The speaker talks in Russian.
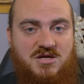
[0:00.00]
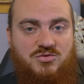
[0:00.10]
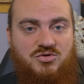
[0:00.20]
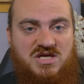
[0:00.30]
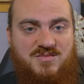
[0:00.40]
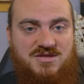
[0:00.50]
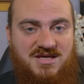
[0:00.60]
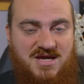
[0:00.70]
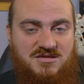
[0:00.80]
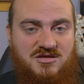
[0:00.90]
но именно
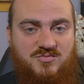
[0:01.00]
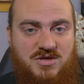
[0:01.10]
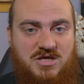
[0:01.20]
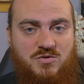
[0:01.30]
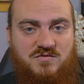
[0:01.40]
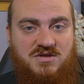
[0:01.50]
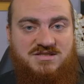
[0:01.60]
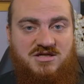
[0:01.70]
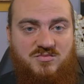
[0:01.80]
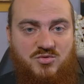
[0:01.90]
этот период в
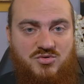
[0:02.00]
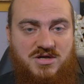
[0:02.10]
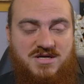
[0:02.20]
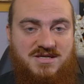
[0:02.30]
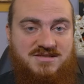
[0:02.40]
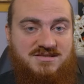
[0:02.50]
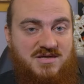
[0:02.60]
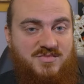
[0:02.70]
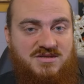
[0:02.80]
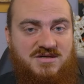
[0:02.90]
глазах Бога
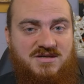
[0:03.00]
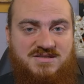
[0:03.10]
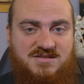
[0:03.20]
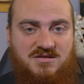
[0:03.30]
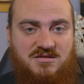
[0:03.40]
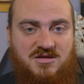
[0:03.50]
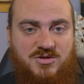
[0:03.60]
самый драгоценный,